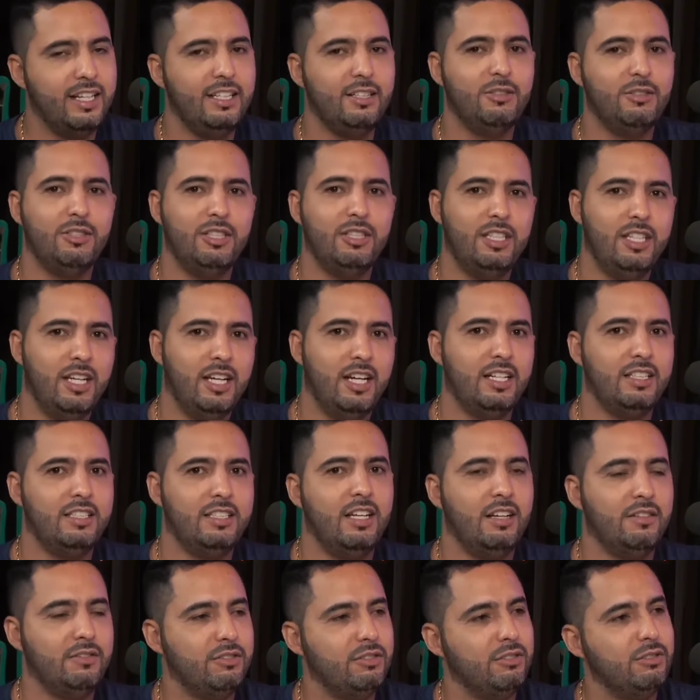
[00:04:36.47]
Todiet,
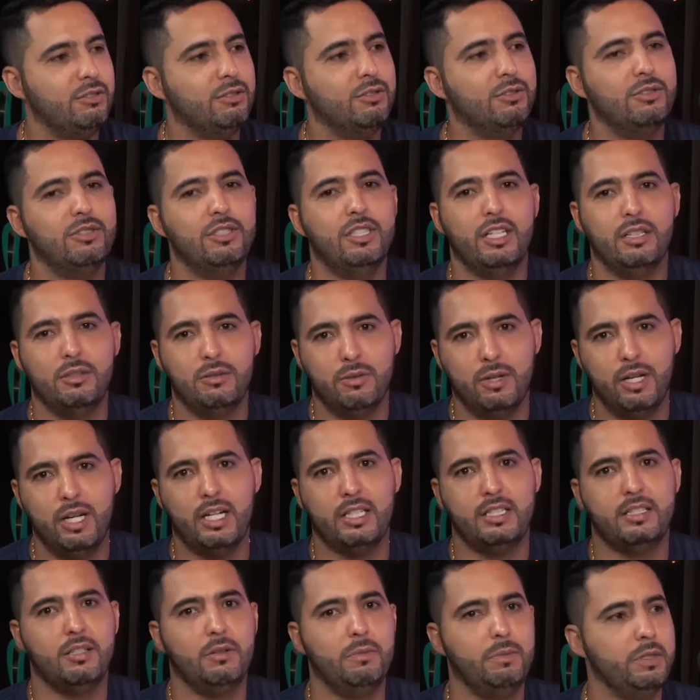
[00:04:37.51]
Jefferson Nunes, Nego
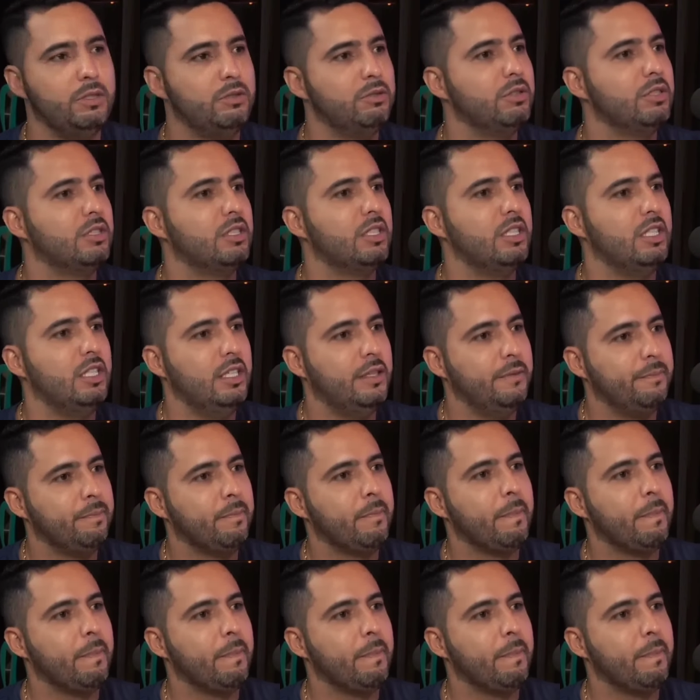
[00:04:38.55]
Ed, são pessoas que